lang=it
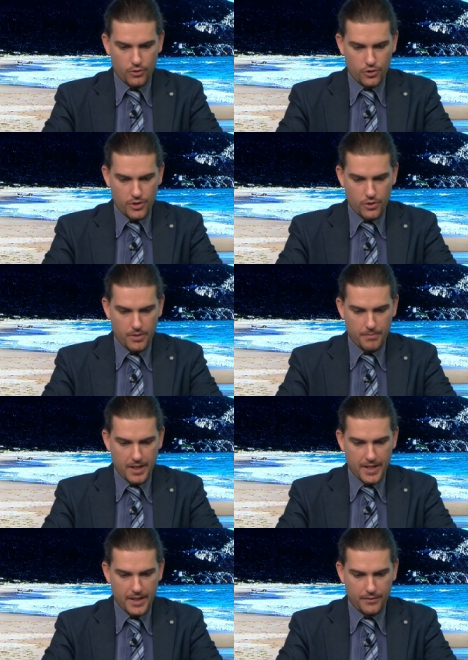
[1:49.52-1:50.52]
le concessioni
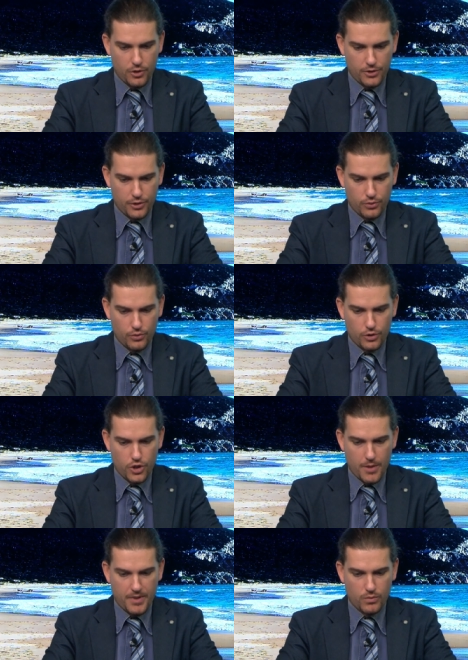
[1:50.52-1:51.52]
balneari fino al 31
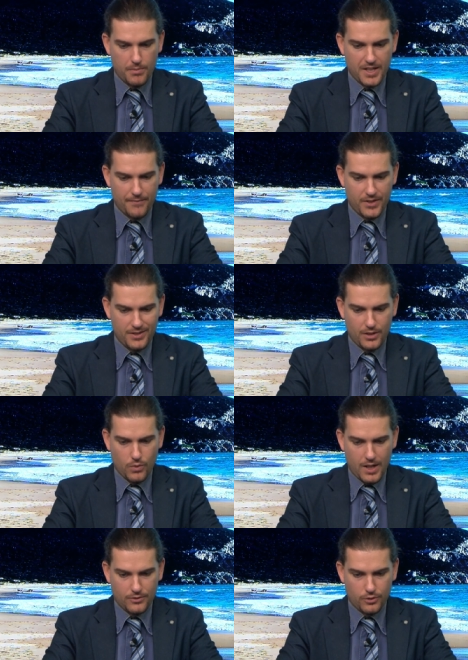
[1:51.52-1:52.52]
dicembre
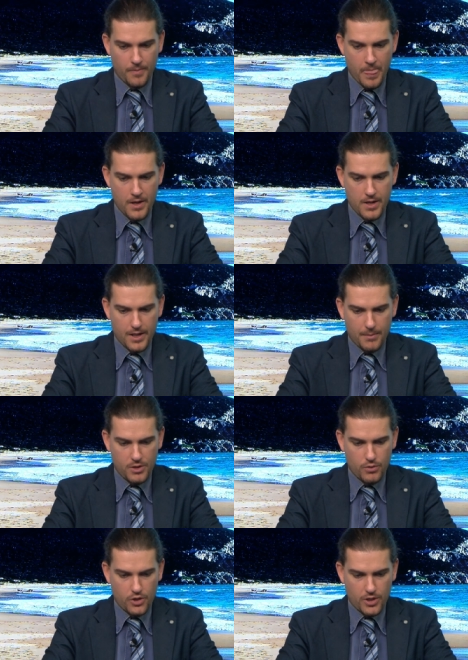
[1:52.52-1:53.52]
2024. La
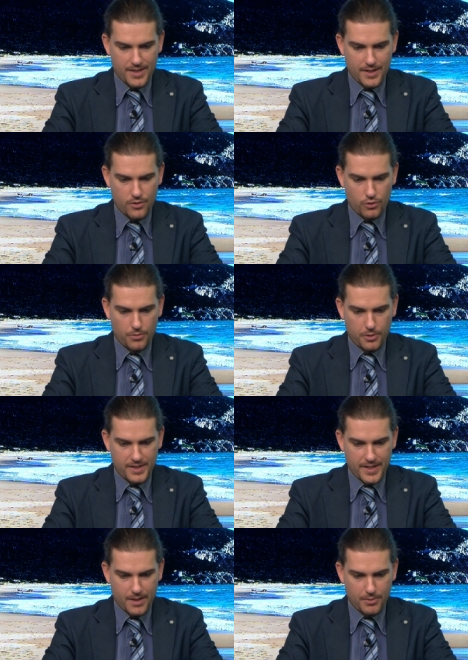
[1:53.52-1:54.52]
misura è già stata
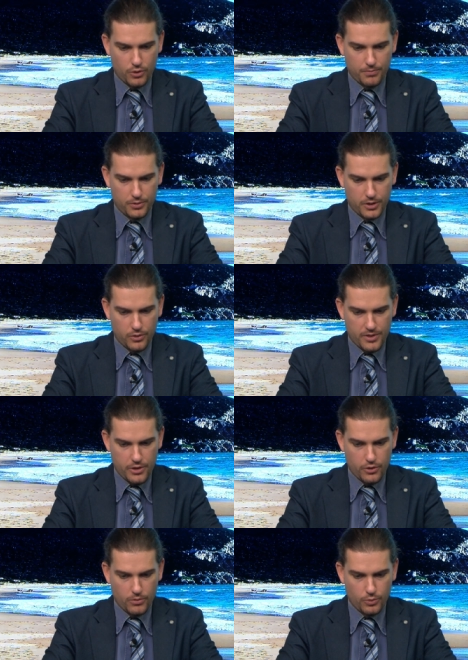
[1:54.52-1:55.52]
sottoposta ai capigruppo del
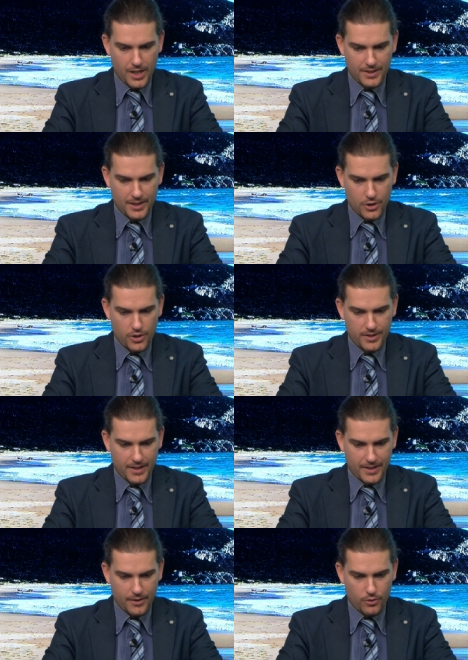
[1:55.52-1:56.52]
Consiglio Comunale della
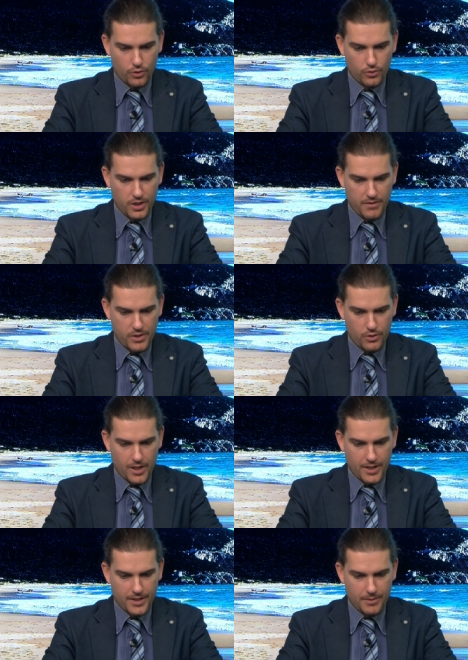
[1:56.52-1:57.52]
città che hanno condiviso la
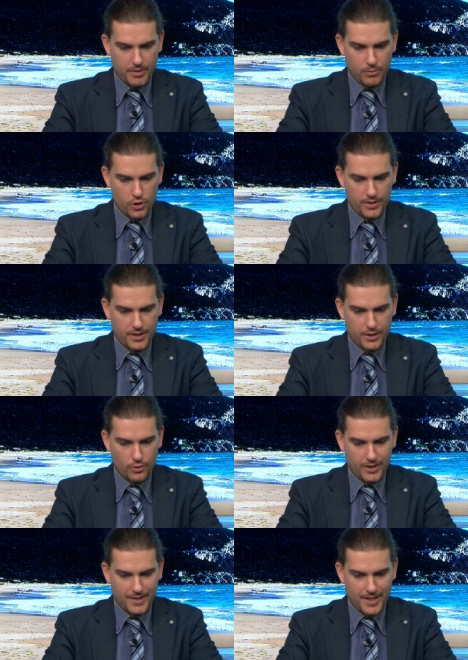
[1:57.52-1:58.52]
linea del primo
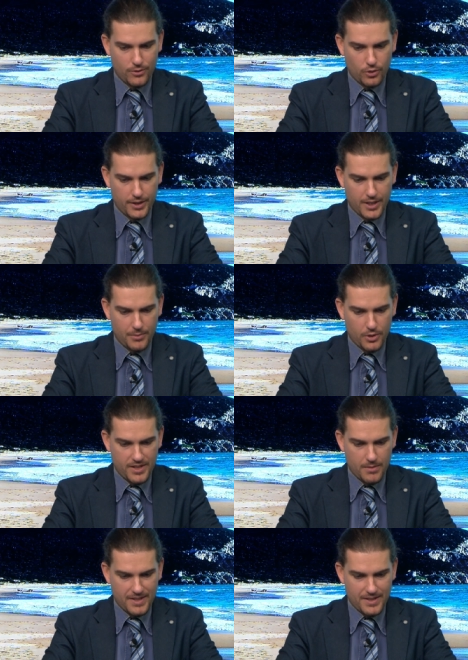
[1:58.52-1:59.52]
cittadino chiedendo che nella
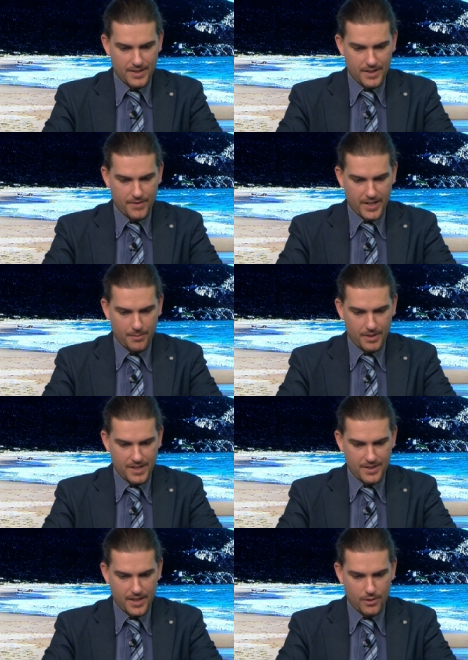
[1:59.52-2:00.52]
prossima assise venga
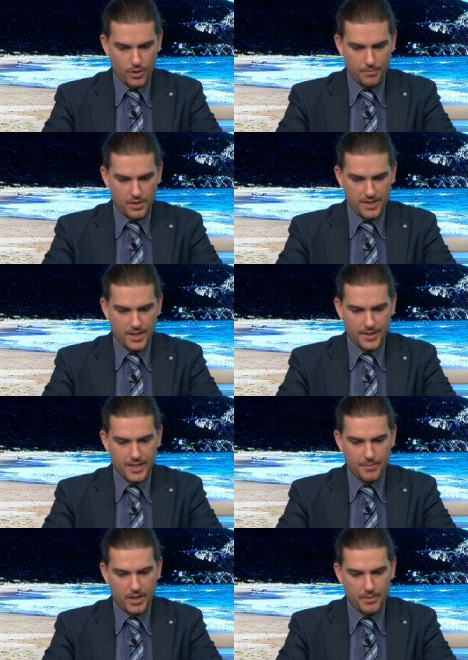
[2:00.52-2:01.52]
presentata un'apposita
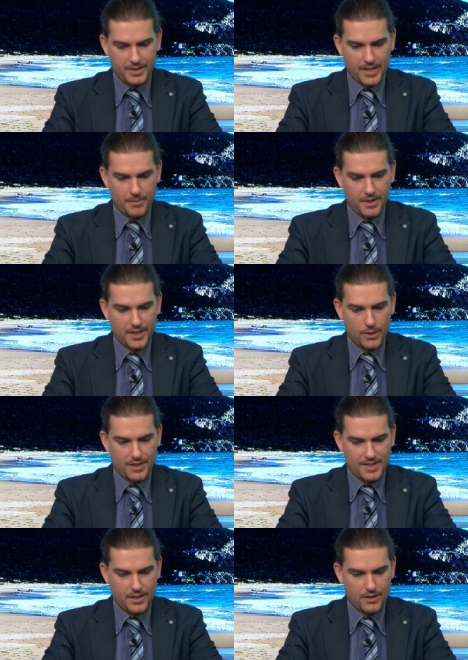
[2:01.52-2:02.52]
delibera per dare mandato al